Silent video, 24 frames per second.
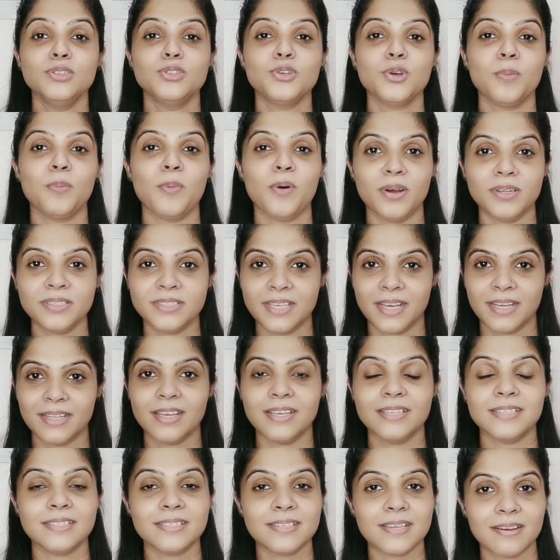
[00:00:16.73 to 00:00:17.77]
जो बहुत
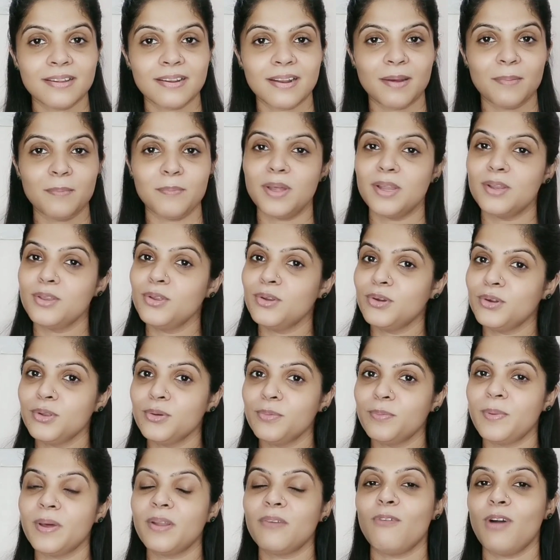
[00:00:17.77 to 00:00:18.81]
ज्यादा इंस्टाग्राम पर
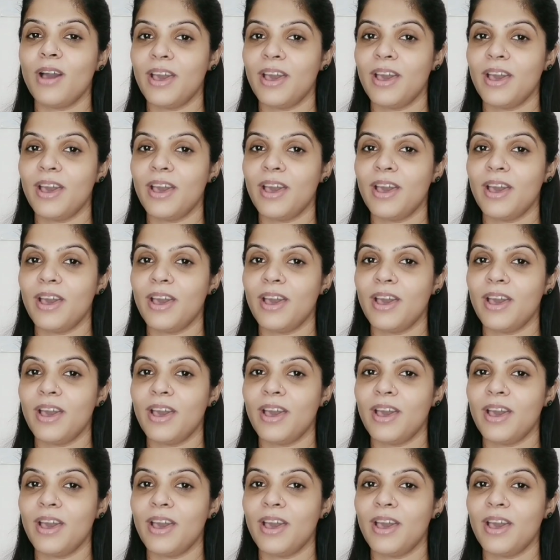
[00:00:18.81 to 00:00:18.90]
यूट्यूब पर